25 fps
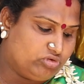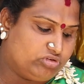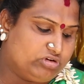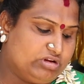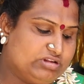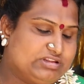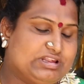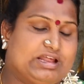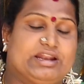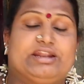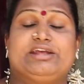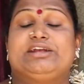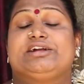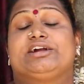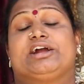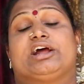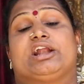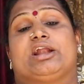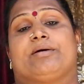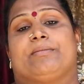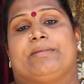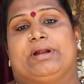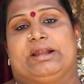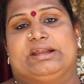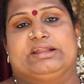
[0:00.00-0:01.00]
மூன்று
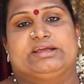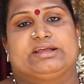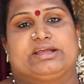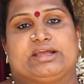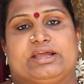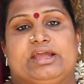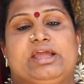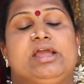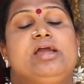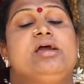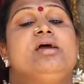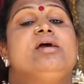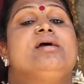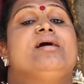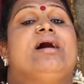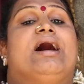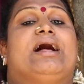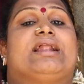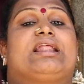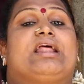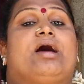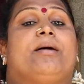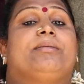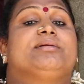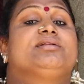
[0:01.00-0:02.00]
சனிக்கிழமை அன்னைக்கு
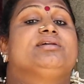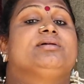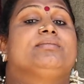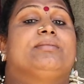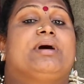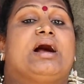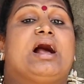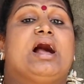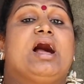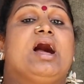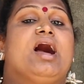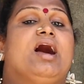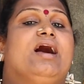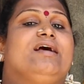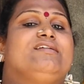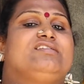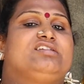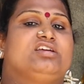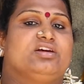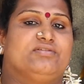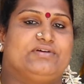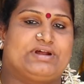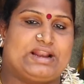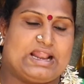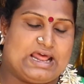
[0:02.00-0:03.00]
அதாவது மகா
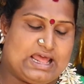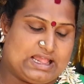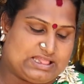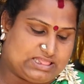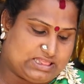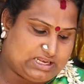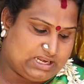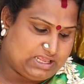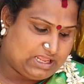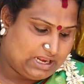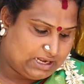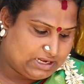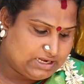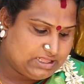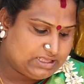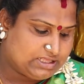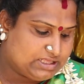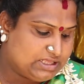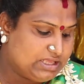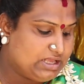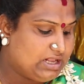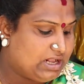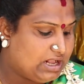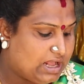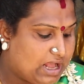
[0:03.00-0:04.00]
சிவராத்திரி
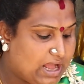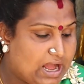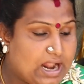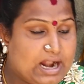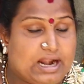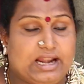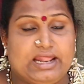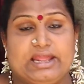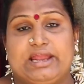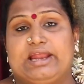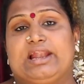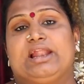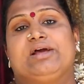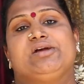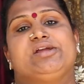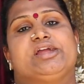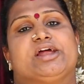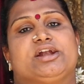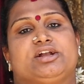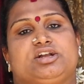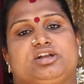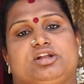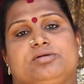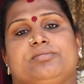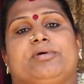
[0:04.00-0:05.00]
அன்னைக்கு காலையில்
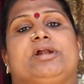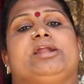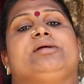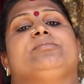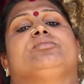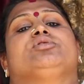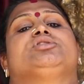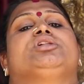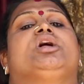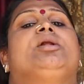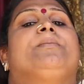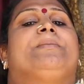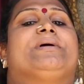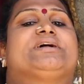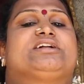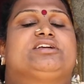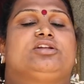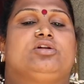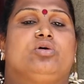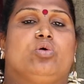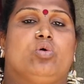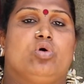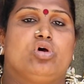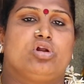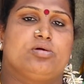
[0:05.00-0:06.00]
எட்டு மணி முதல்
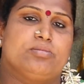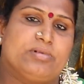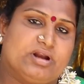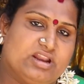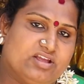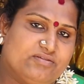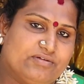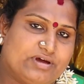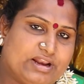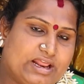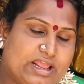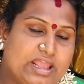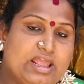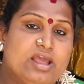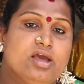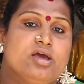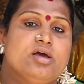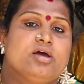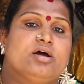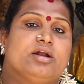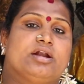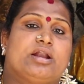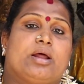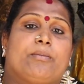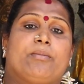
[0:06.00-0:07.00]
பதினோரு மணி வரை
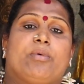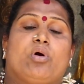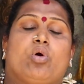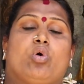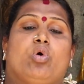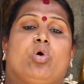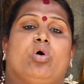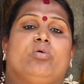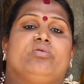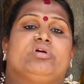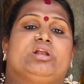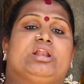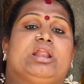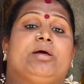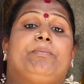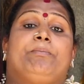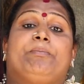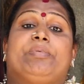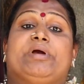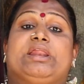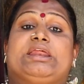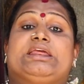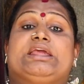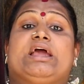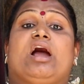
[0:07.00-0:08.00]
நம்ம
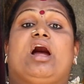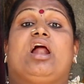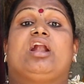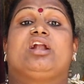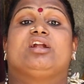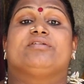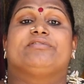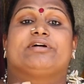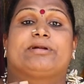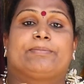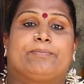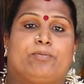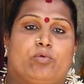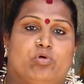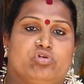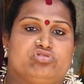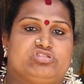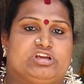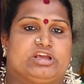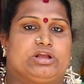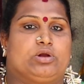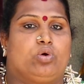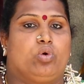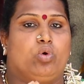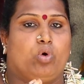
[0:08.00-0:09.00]
கோவிலில் பெரியாண்டவர்
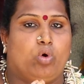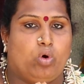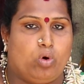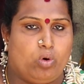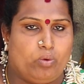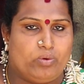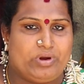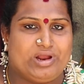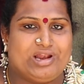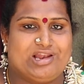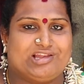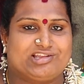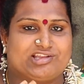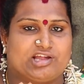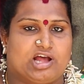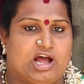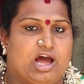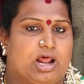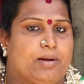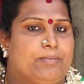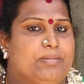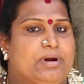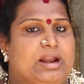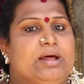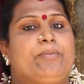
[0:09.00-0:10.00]
பூஜை கோவில்
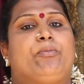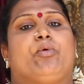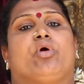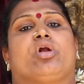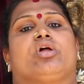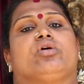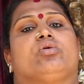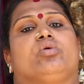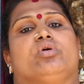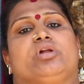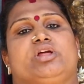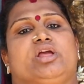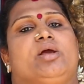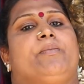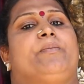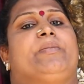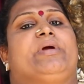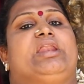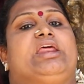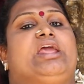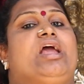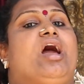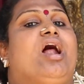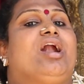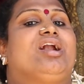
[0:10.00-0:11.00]
சார்பில் போடக்கூடிய
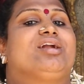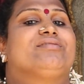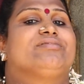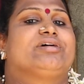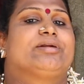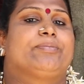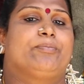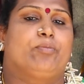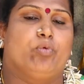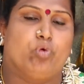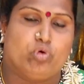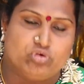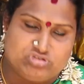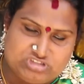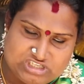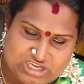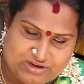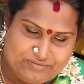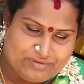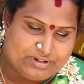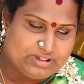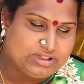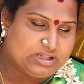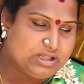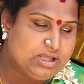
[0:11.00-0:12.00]
பெரியாண்டவர்
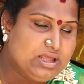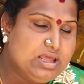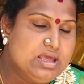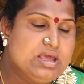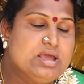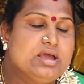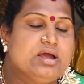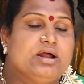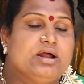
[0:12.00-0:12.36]
பூஜை வந்து